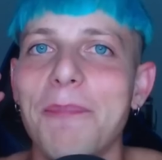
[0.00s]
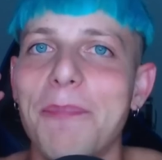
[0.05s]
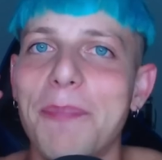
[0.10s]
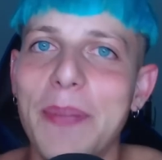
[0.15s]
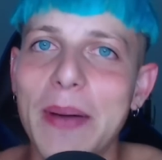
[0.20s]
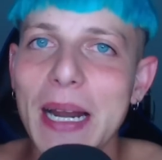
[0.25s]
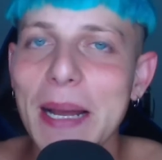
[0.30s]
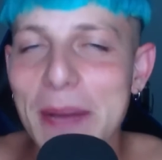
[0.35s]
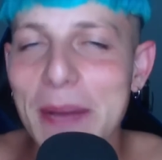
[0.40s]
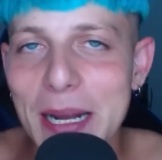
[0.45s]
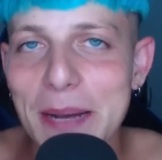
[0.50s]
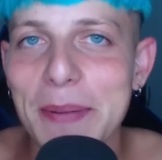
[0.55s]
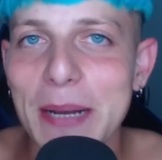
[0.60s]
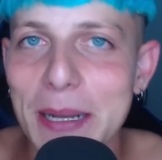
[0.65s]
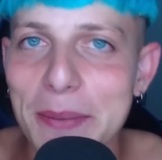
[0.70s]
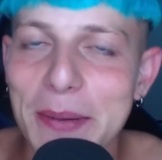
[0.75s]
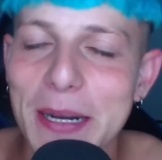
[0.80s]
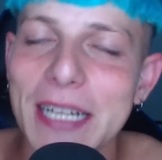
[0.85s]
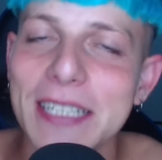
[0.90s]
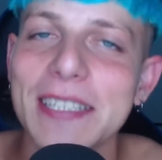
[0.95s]
Pará, pará,
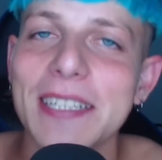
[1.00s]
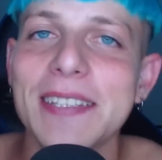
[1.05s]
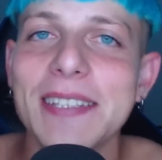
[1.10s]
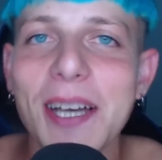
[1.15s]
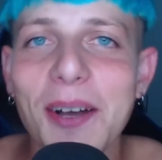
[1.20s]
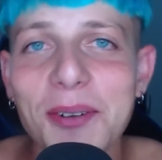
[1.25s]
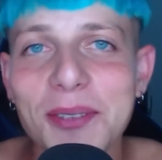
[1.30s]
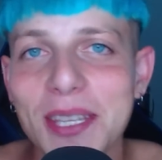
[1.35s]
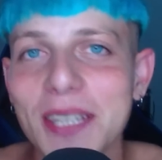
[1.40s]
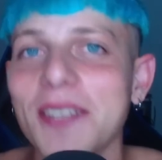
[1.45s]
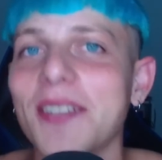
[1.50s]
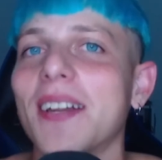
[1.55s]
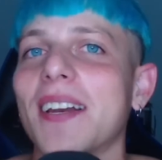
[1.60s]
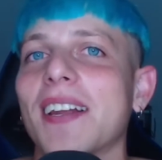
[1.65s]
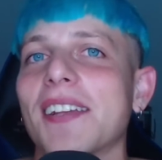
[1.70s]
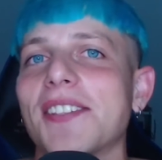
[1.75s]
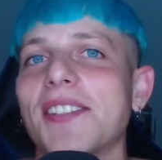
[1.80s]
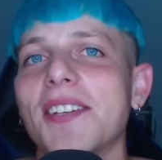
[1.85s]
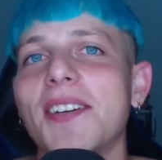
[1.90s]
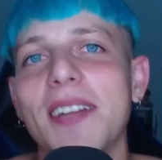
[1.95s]
pará, pará. ¿Te está gustando la
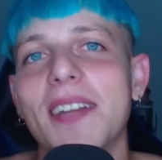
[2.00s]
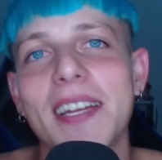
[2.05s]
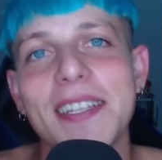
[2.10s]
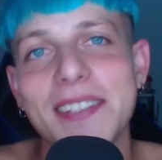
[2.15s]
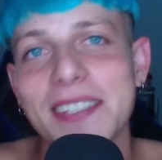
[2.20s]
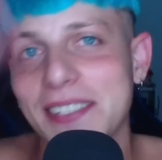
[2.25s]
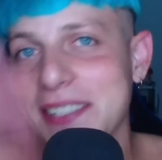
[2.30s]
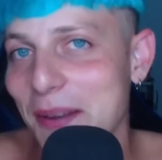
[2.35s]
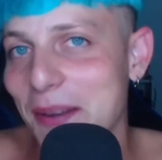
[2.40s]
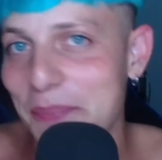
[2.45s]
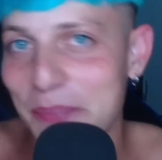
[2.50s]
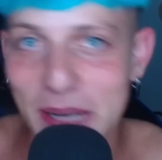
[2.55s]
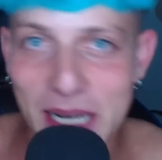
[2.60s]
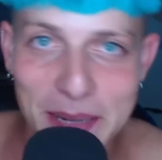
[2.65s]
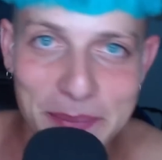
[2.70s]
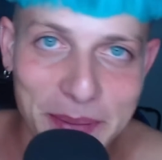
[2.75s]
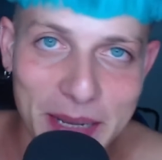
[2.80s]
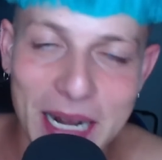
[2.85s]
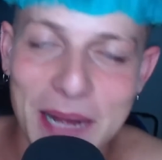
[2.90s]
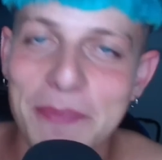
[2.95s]
reacción? Este es el
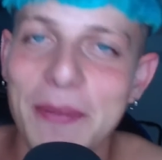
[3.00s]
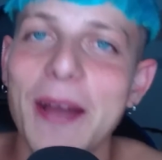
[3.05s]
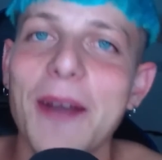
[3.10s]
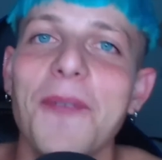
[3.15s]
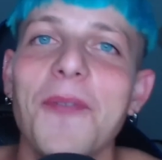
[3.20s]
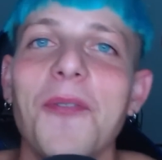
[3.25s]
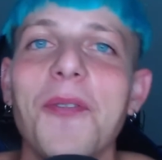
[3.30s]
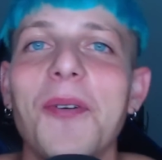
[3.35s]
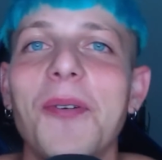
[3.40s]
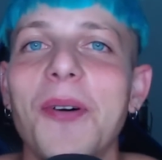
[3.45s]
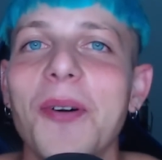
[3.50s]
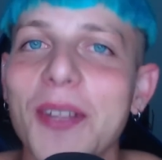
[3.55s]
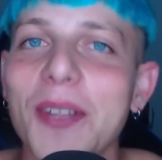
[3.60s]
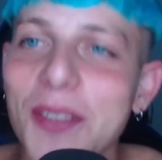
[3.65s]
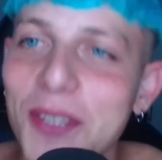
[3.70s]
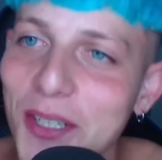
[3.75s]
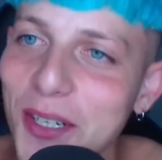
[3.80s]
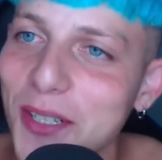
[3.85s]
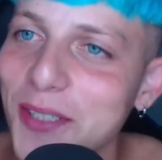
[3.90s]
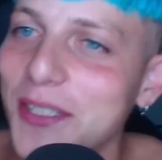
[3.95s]
pará, pará más nuevo de
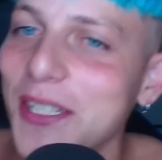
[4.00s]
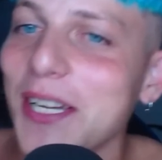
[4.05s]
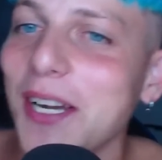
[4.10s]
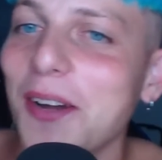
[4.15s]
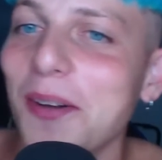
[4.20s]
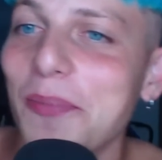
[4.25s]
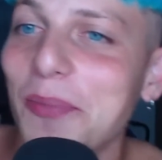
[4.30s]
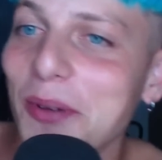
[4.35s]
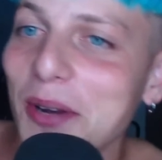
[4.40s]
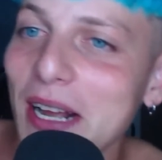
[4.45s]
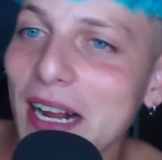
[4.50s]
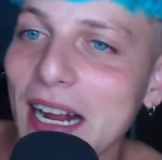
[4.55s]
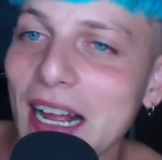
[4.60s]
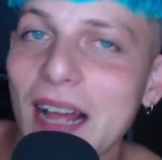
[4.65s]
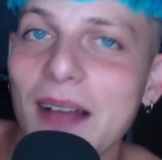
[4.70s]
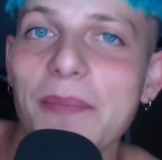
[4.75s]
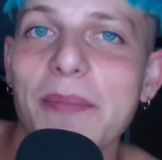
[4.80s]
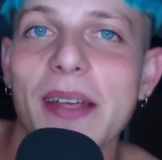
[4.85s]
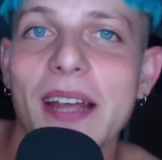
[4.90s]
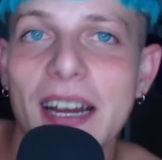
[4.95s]
todo. Te dejo por
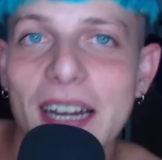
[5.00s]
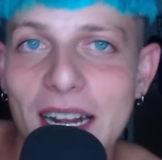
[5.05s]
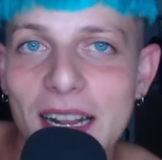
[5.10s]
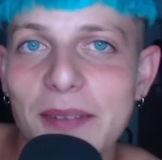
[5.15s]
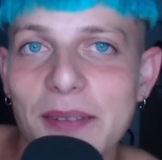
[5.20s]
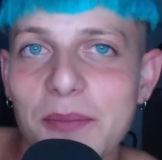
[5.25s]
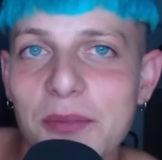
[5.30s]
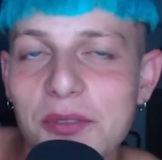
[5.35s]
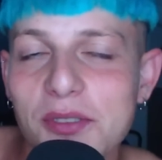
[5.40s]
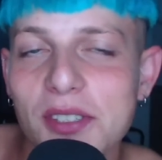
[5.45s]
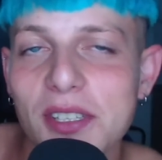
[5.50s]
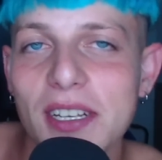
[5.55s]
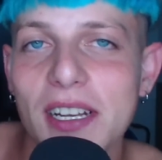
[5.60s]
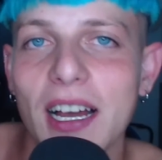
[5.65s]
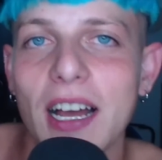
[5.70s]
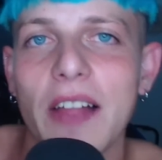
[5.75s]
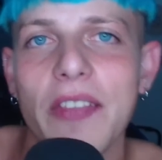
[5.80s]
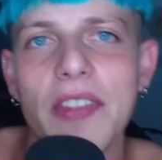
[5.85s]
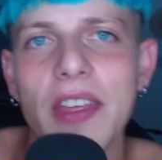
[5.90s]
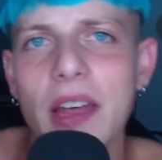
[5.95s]
acá mi canal de
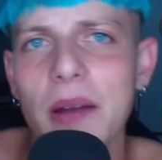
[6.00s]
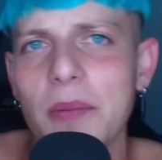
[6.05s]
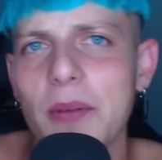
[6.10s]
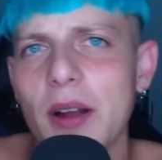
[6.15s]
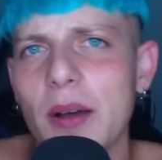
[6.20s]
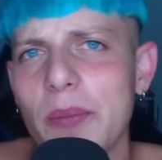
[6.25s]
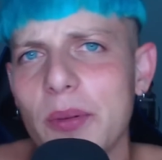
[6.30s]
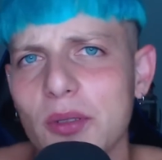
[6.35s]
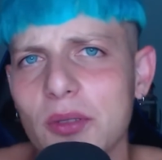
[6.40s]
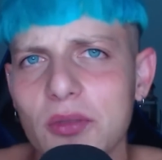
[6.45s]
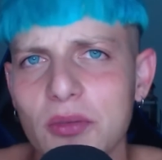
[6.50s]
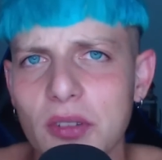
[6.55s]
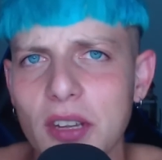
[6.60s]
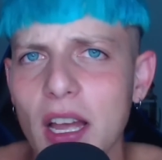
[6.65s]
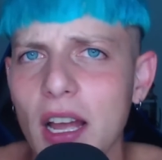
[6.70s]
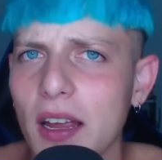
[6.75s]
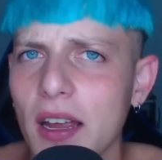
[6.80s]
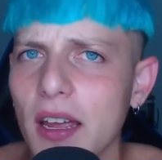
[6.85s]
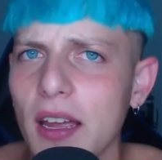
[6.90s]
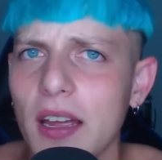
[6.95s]
música. Andarme una
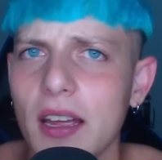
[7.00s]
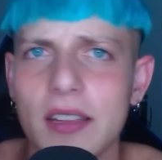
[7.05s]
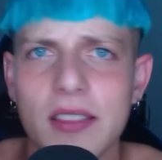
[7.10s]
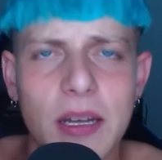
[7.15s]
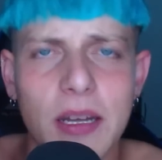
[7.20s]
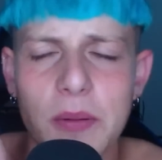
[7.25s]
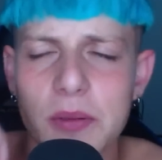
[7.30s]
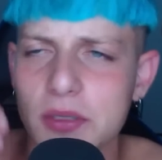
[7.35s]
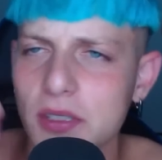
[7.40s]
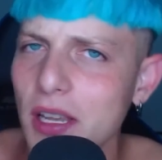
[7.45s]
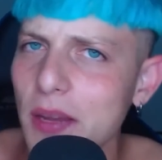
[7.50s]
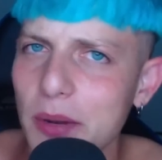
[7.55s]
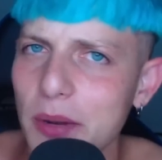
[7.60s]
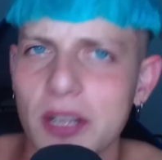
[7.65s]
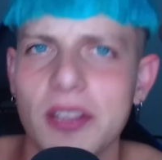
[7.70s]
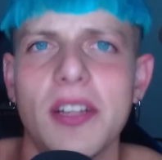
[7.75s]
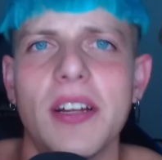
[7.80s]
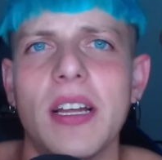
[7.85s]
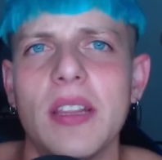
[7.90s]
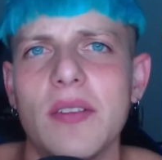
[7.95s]
oportunidad que estamos ahí
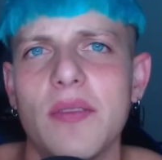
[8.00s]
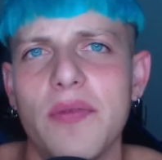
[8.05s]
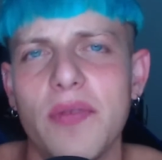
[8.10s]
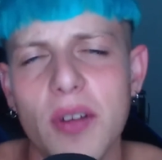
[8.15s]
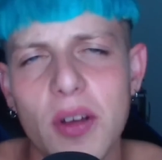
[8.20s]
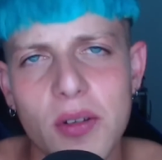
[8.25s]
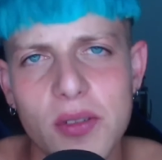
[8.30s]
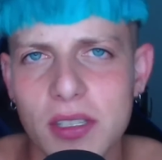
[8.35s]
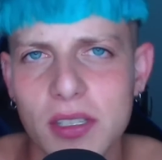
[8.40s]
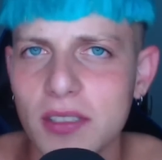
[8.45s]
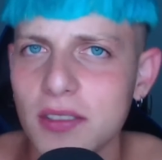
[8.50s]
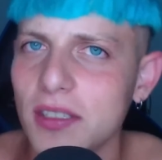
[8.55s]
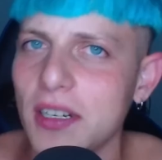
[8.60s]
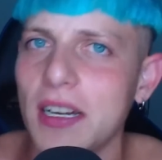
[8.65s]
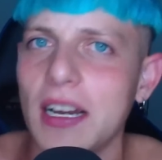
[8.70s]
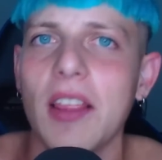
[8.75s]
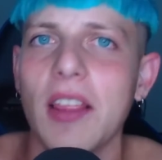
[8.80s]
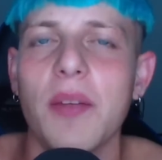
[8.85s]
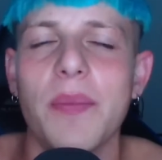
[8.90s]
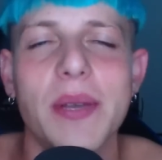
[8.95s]
practicando flows,
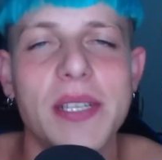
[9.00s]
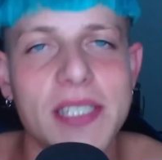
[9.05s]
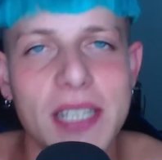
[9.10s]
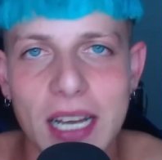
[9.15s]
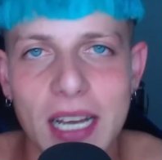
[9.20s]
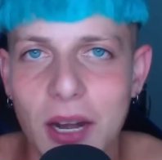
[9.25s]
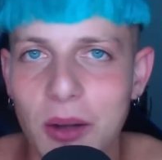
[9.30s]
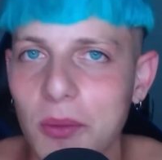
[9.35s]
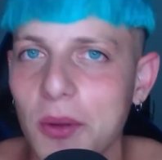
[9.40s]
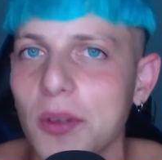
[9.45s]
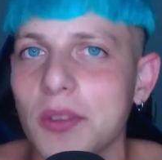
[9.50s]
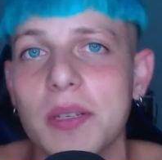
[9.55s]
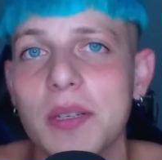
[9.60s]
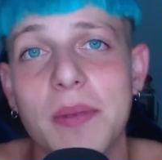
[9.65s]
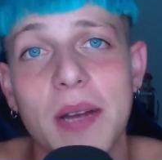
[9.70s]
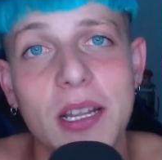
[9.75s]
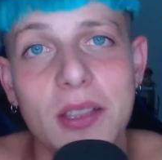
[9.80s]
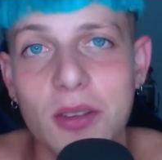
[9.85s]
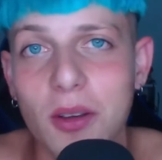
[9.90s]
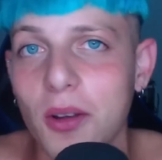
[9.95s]
entrenando para sacar nuevos
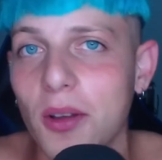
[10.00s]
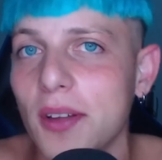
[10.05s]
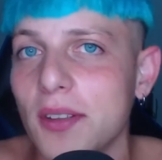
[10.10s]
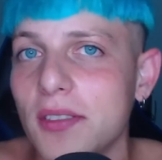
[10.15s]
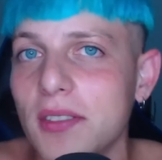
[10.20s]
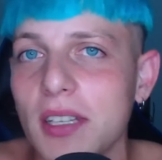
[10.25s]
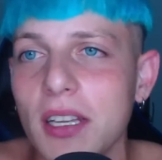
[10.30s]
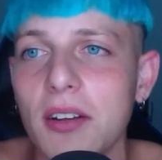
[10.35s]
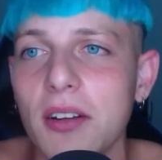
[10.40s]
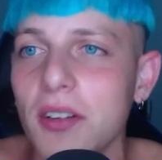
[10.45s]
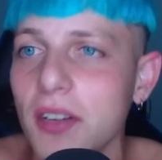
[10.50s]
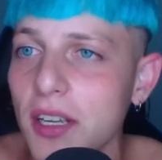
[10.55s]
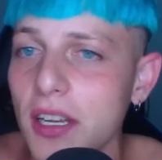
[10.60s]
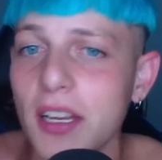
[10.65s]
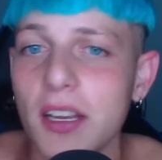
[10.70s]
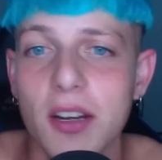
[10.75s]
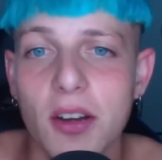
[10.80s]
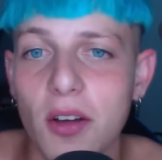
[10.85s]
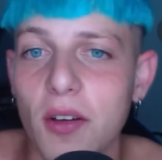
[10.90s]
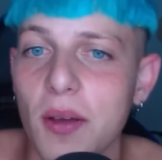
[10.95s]
temas de todos los estilos.
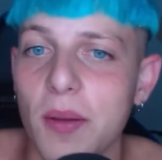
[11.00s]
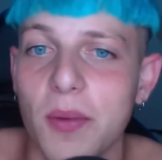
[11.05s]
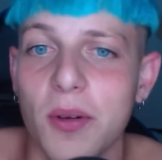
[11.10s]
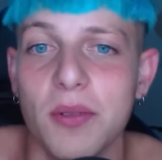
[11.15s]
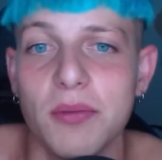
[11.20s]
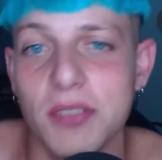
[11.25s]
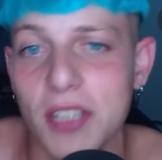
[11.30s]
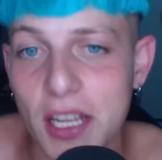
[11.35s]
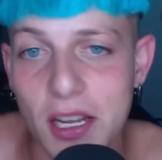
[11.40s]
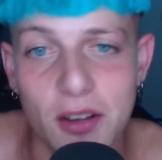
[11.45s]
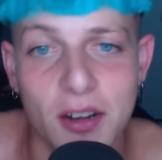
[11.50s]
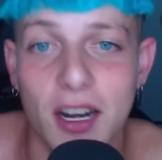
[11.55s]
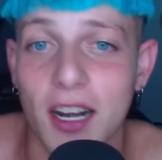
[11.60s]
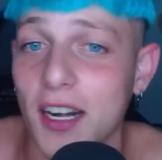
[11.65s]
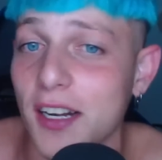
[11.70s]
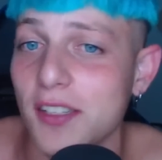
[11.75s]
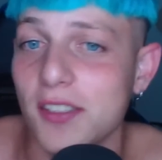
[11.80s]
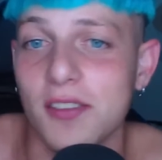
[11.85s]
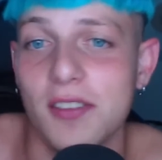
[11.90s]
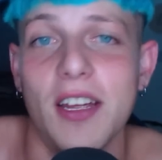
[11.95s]
Y nos vemos. Seguí con las
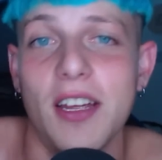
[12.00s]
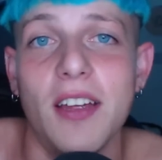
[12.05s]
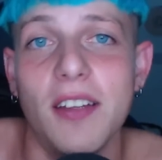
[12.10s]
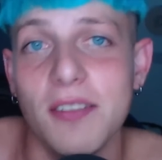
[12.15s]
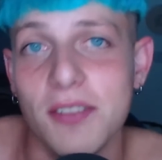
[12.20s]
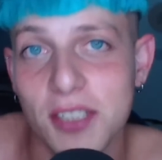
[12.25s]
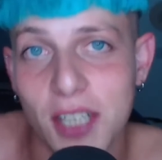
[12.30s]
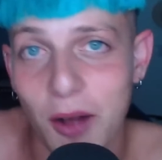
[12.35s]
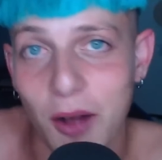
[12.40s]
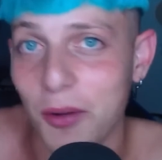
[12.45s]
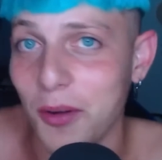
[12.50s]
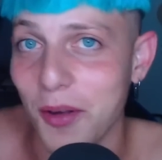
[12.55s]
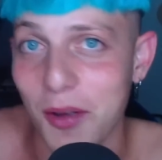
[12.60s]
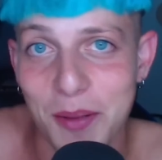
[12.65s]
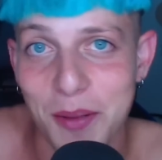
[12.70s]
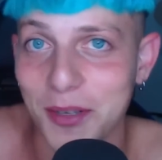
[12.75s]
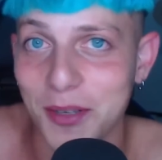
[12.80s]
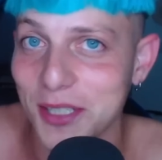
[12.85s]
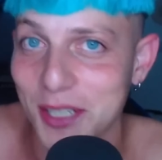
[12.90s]
reacciones, eh. Chau, nos vemos.